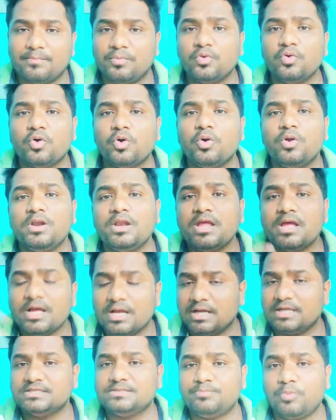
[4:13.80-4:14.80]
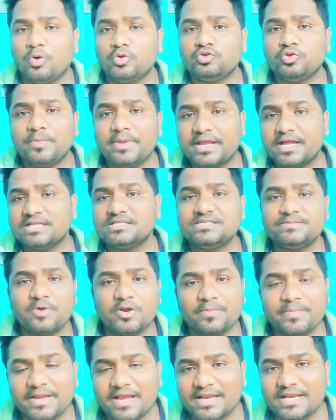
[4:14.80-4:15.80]
ভূগোল ভৌতবিজ্ঞান
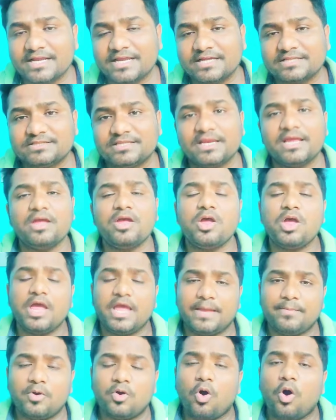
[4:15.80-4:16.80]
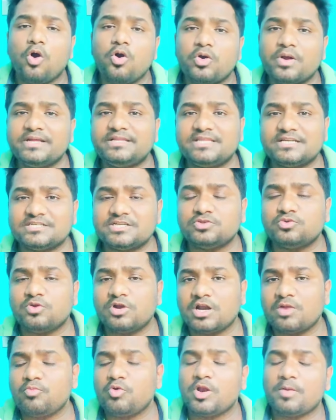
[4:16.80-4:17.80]
জীবনবিজ্ঞানের ক্ষেত্রে এবং অঙ্ক ইতিহাসে
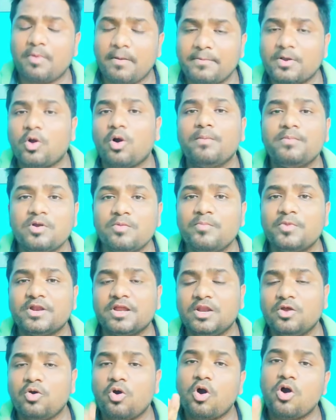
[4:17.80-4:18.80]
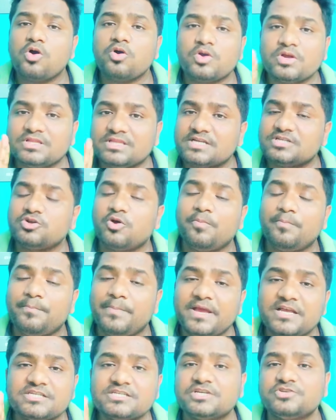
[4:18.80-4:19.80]
তুলনামূলকভাবে কম নম্বর এলেও অঙ্ক ইতিহাসেও
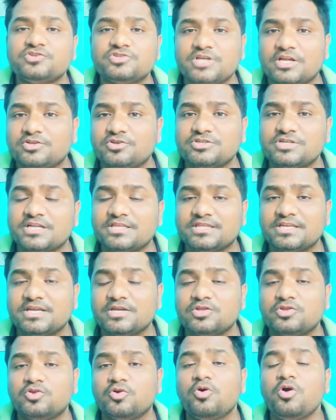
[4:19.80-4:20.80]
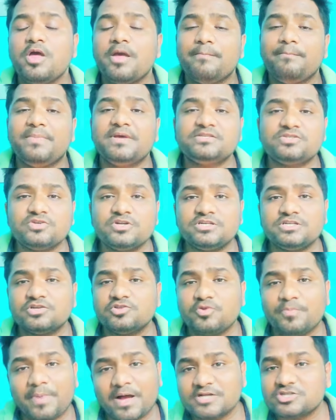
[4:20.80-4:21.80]
বেশ কিছু ছাত্রছাত্রী কিন্তু মেজরিটি
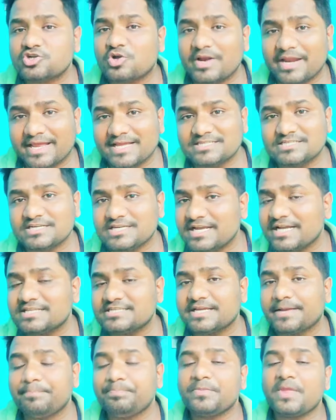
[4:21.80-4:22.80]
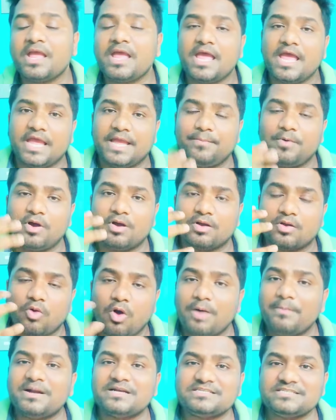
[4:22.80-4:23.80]
কিন্তু পাশ করে গেছে ঠিক আছে এবং
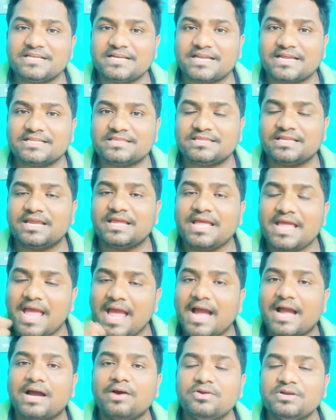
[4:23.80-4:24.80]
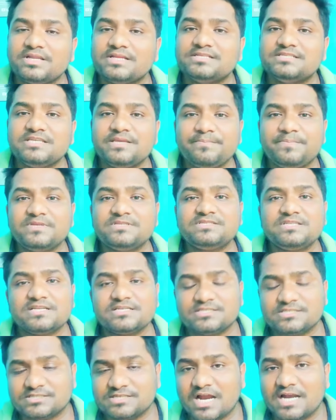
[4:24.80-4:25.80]
কমার্সের ক্ষেত্রে অ্যাকাউন্টেন্সি
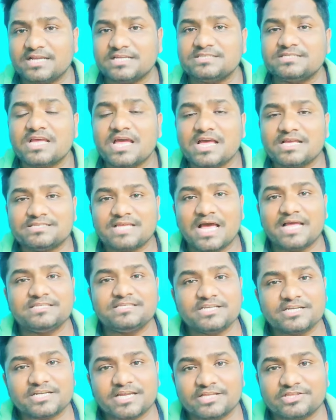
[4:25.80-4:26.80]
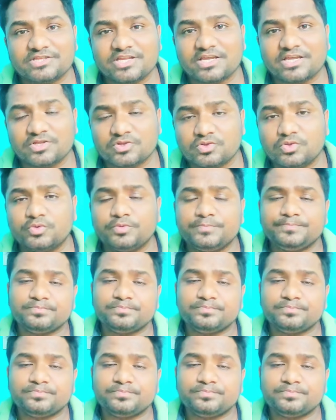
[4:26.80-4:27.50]
বিজনেস স্টাডিজ সায়েন্সের ক্ষেত্রে কিন্তু